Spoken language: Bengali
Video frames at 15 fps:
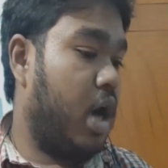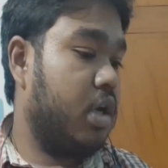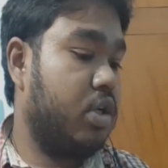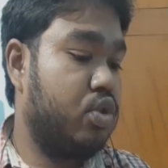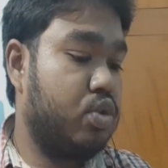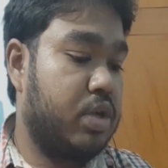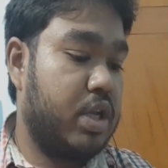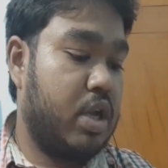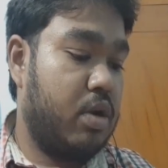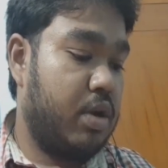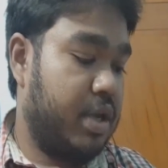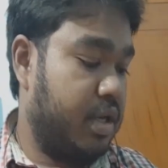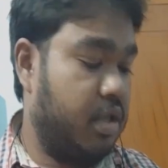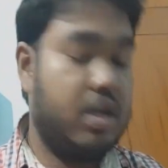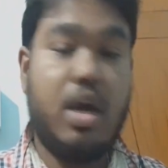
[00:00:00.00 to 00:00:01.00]
আর কিছু কেনা
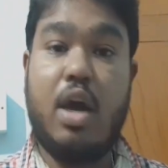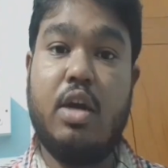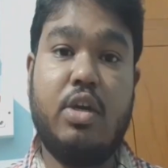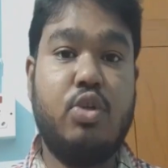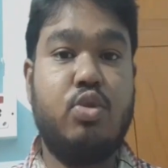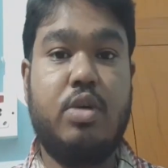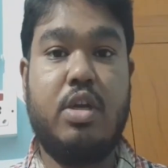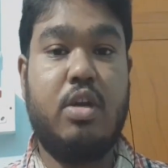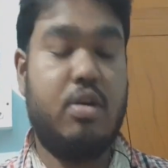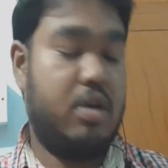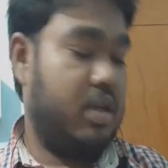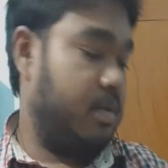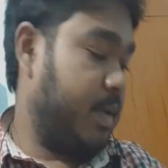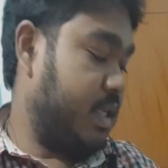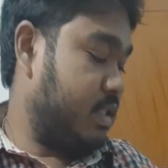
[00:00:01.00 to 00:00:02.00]
হয়নি না আর কিছু কেনা
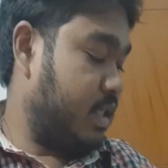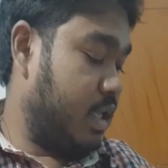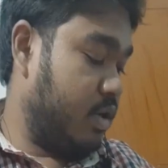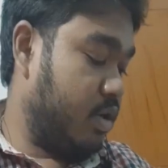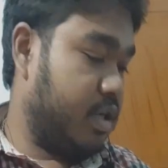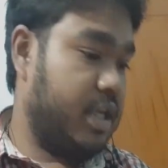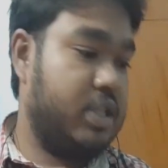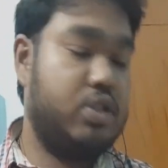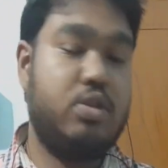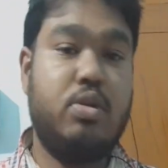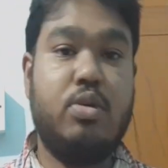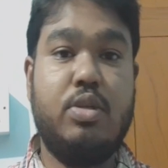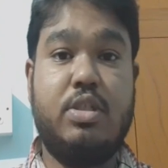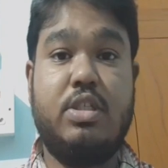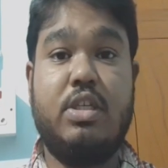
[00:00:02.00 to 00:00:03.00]
হয়নি ব্যাস এই কটাই ছিল
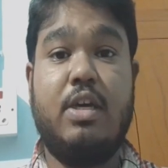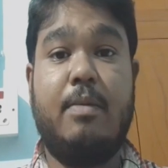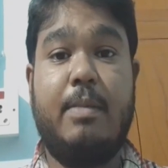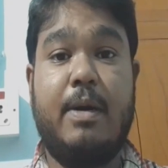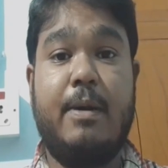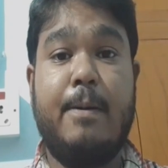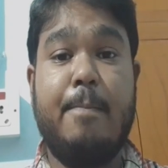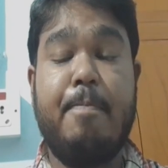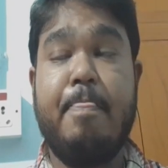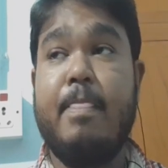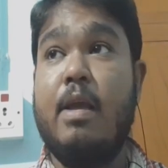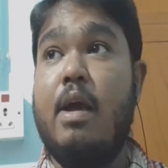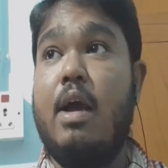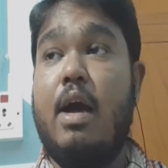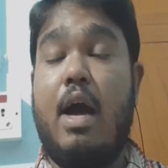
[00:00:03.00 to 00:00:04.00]
হচ্ছে আমার
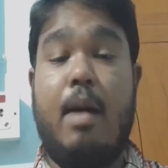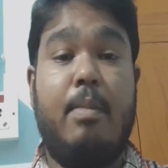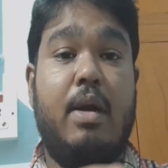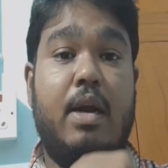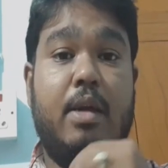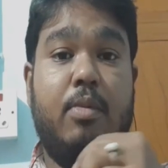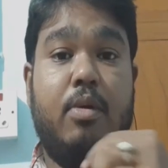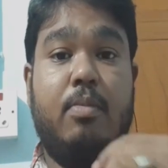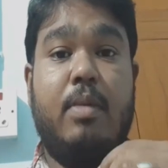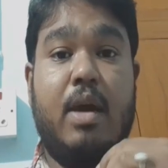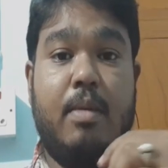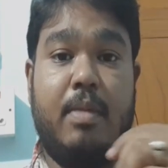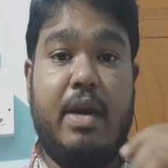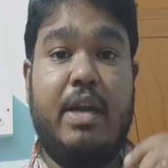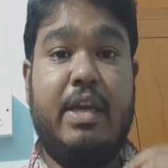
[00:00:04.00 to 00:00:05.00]
আমার এবং
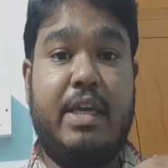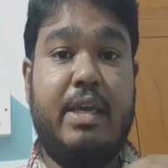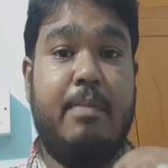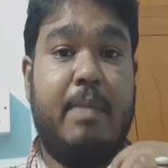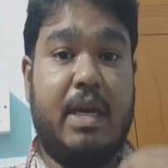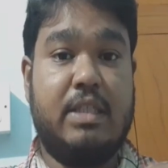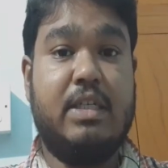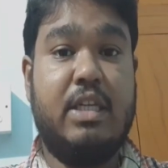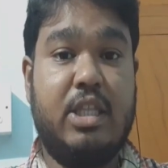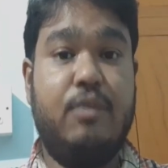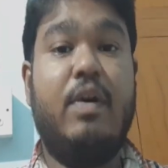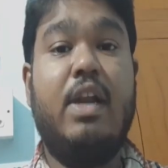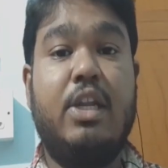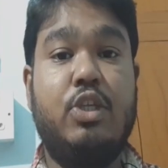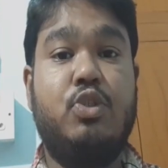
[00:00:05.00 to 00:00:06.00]
মা বাইরে গিয়ে বাজার
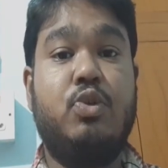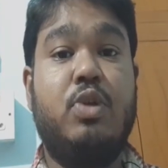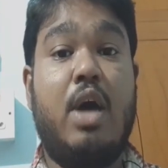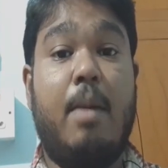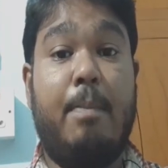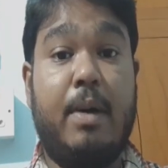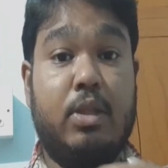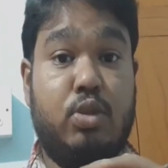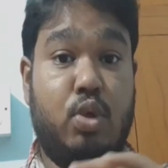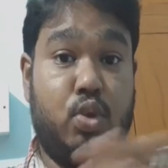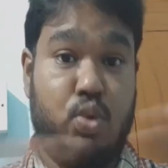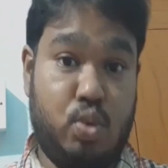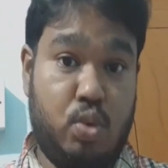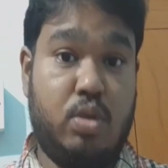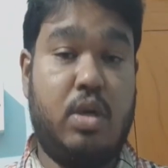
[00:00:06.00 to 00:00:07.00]
দিওয়ালির জন্য
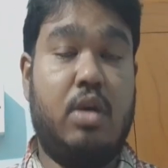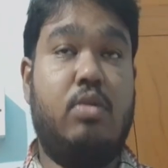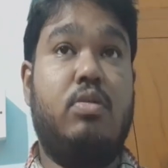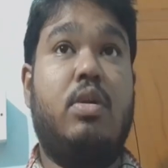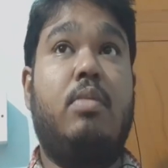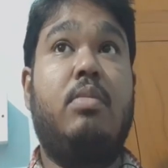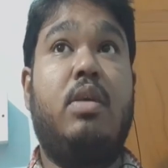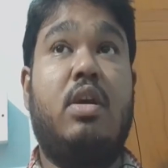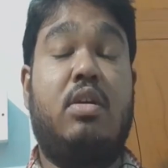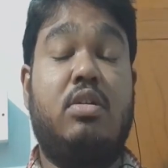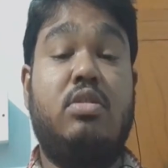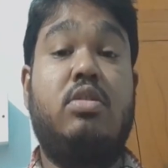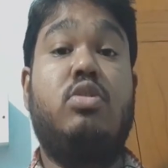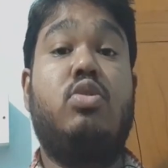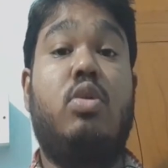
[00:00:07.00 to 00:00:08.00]
আপাতত কারণ আমি একটা জিনিস